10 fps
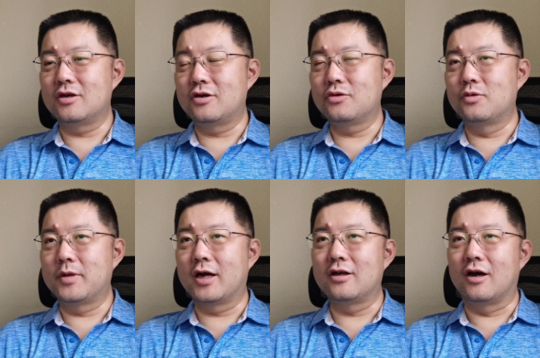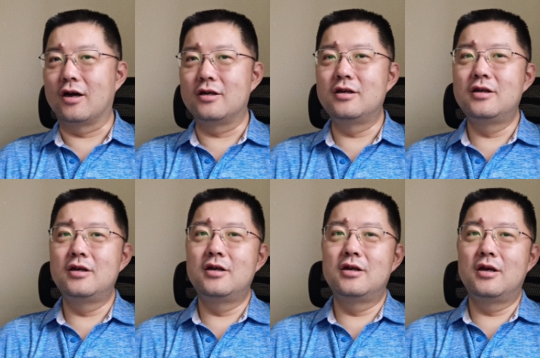好，我们看到好像
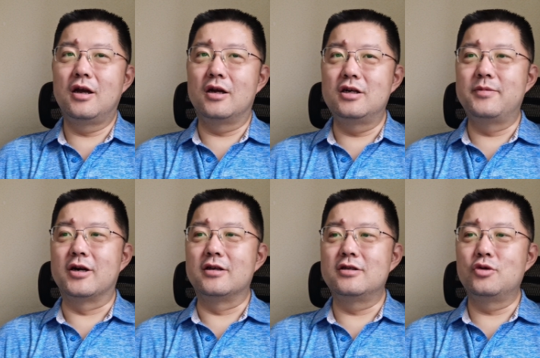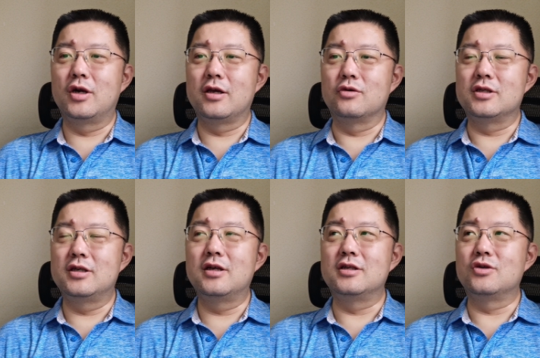啊，日本人做了一种
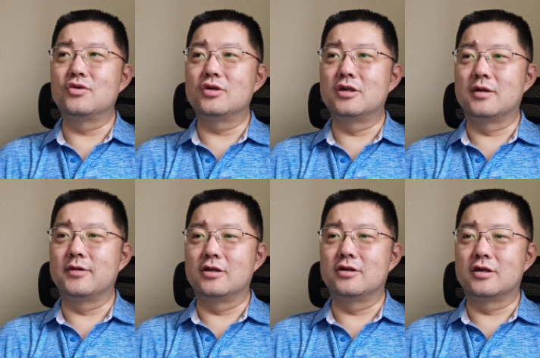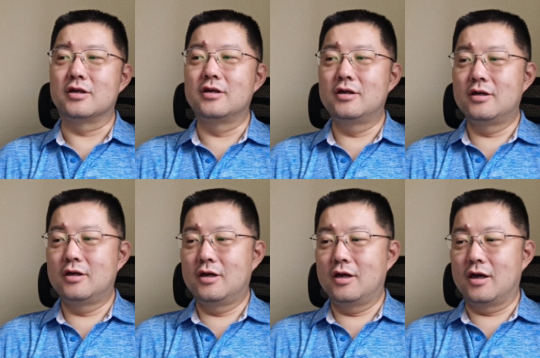新的技术，是什么呢？就是
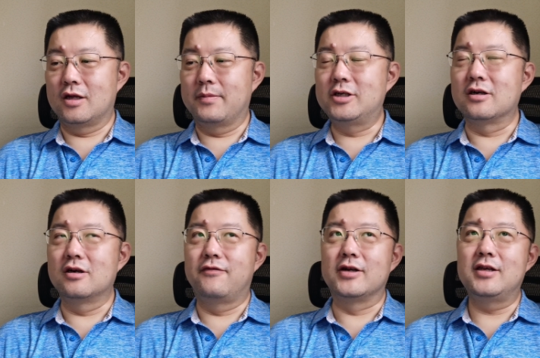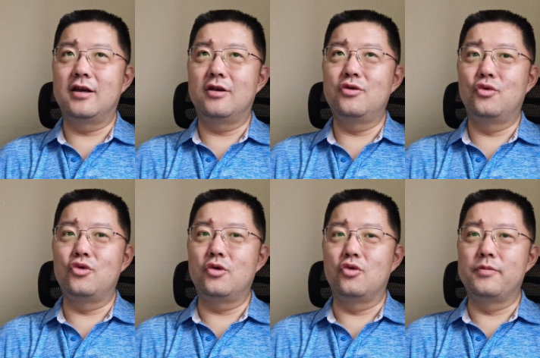啊，他把整个房间用
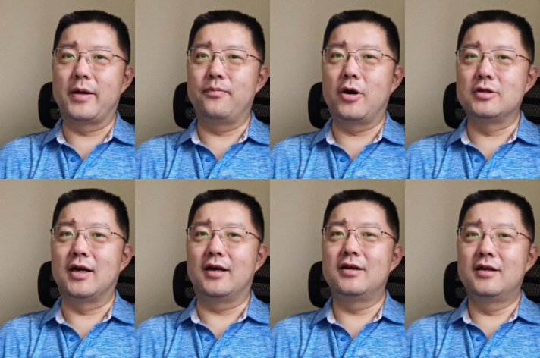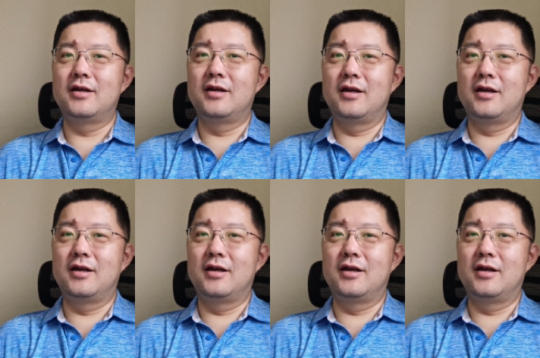铝铝板包起来。